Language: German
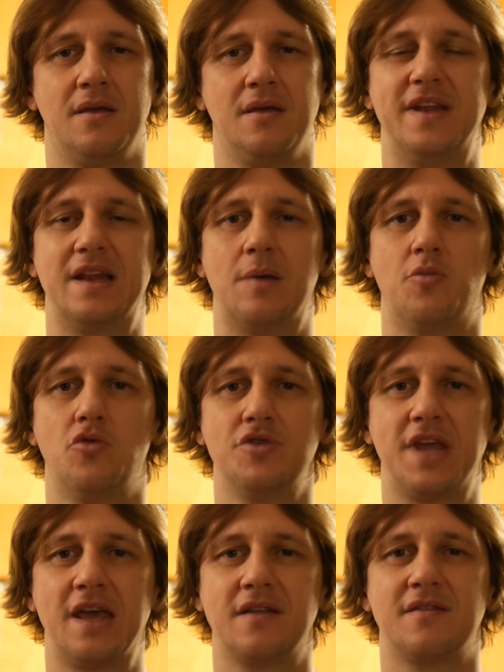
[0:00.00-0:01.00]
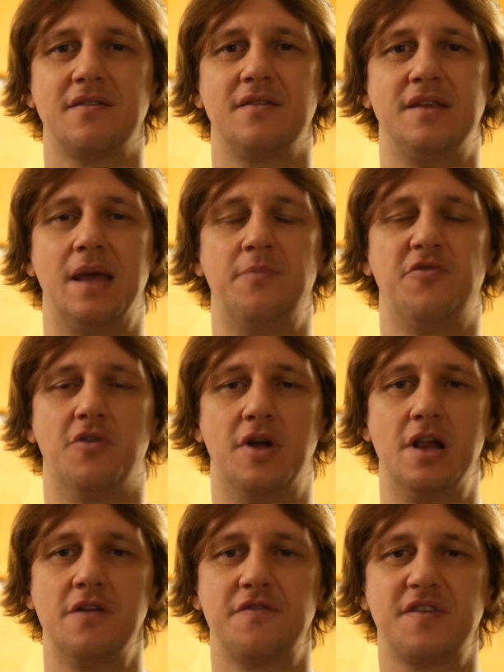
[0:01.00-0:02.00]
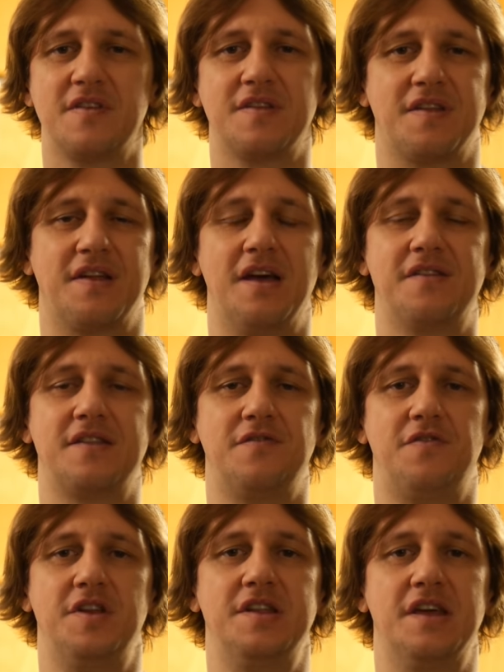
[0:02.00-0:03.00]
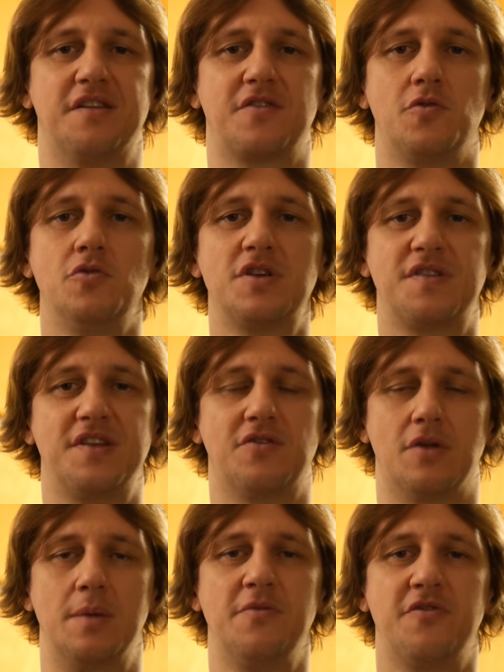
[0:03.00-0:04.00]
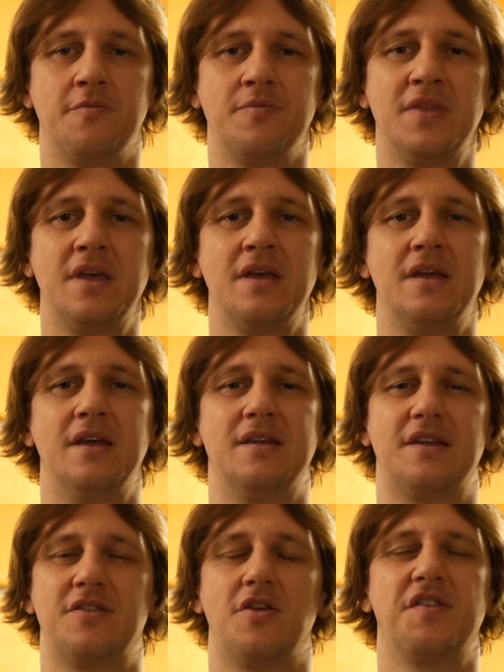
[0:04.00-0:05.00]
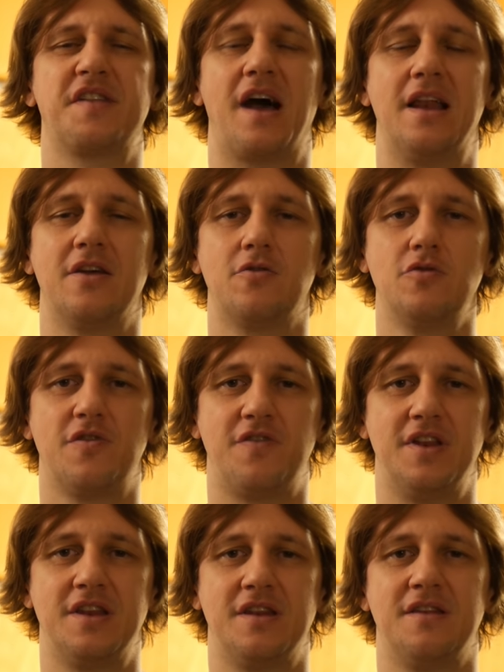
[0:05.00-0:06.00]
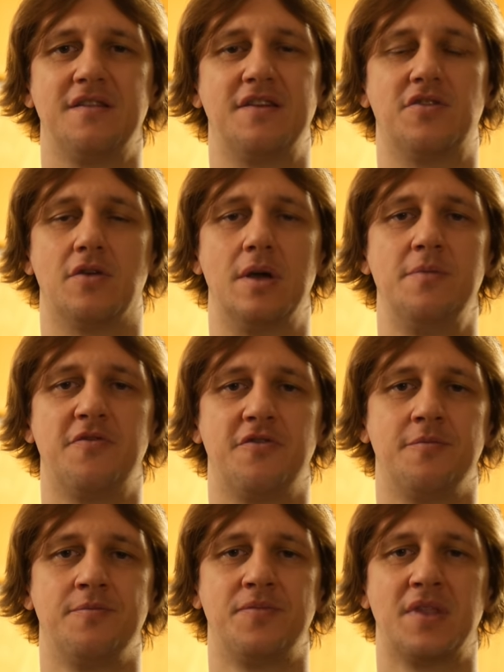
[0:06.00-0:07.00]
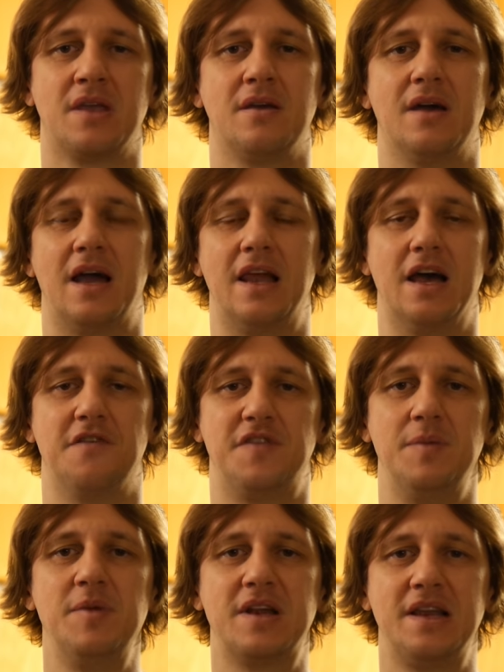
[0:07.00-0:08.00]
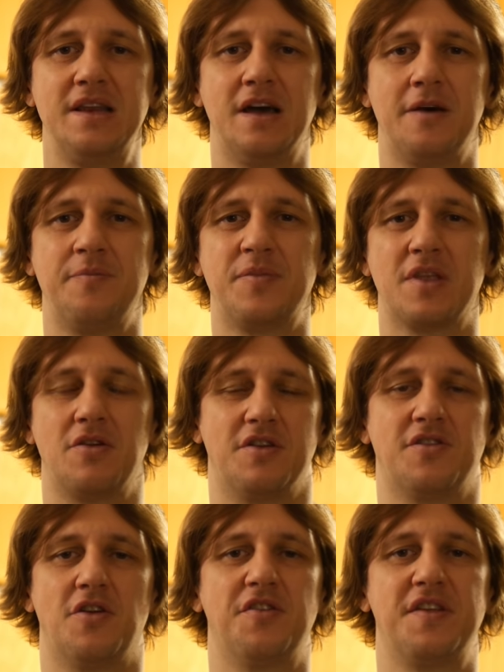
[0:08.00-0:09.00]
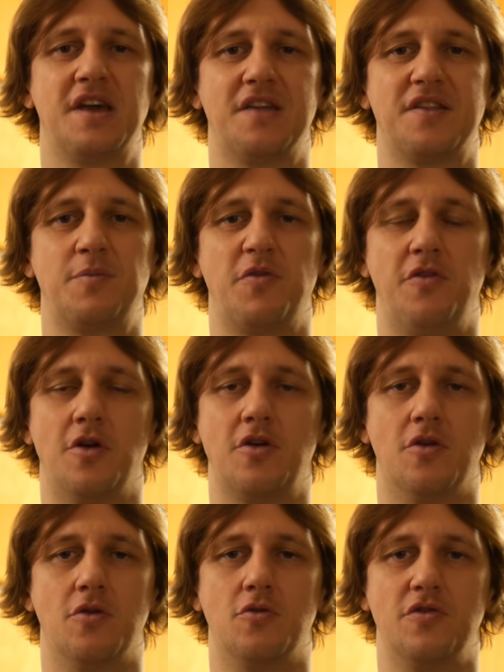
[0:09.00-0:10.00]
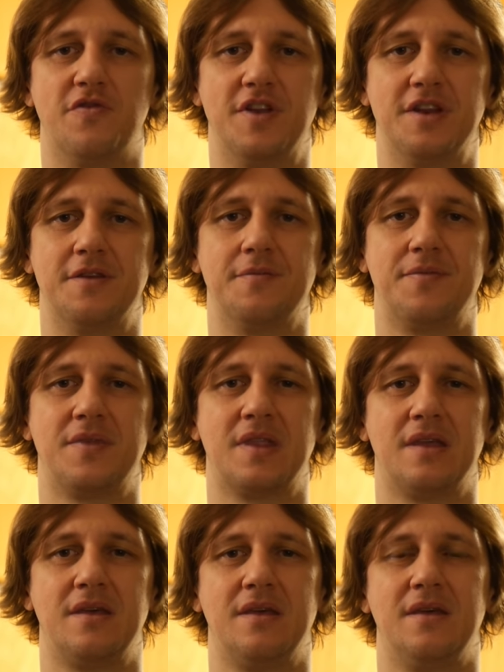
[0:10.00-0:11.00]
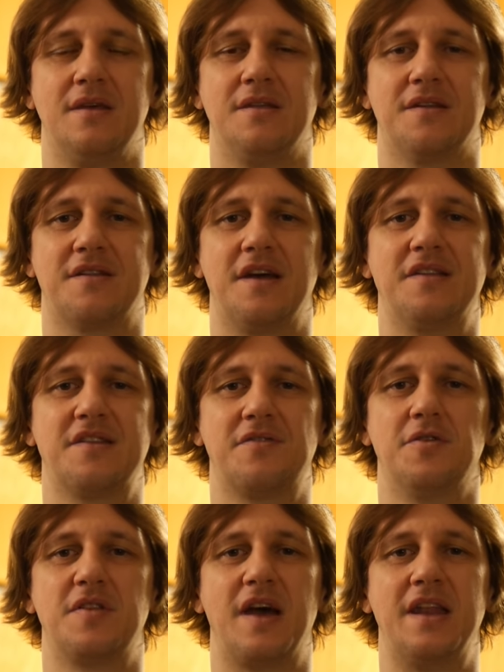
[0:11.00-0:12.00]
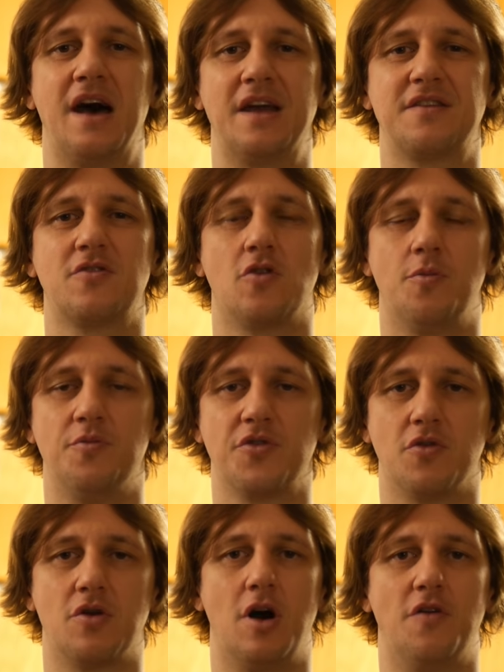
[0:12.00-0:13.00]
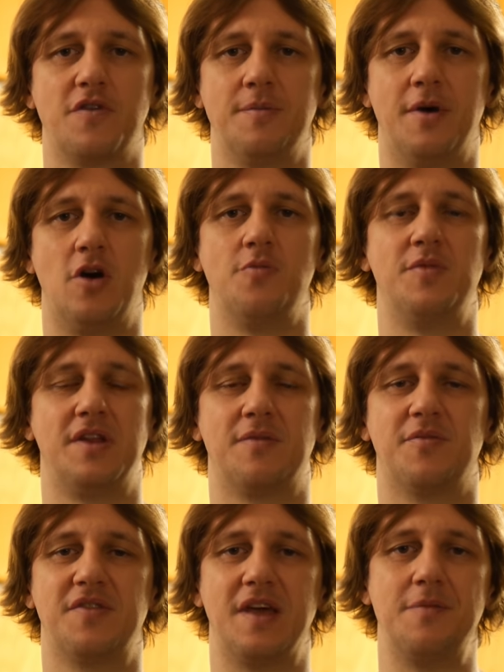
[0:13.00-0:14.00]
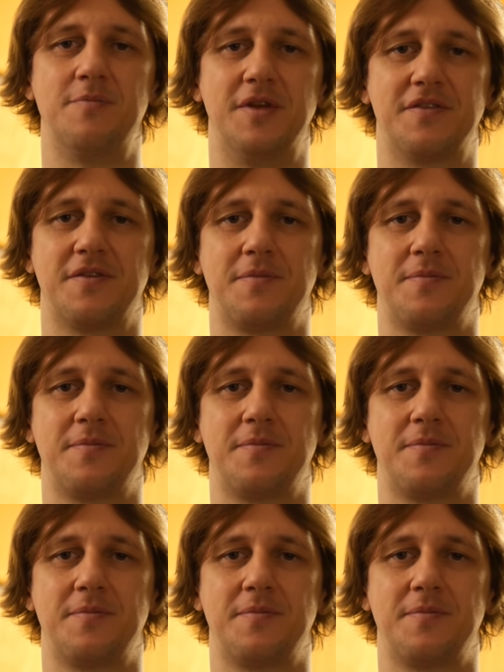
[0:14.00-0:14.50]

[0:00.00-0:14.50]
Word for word: Wenn Lambrou denkt, die Impfung hilft, das heißt, dann findet er es gut, sich zu impfen, dann sollen es alle gut finden, sich zu impfen, alle AfD-Mitglieder, und dann soll es die ganze Bevölkerung gut finden. Das heißt, es wird eine Art Gruppendruck aufgebaut mit diesem Statement.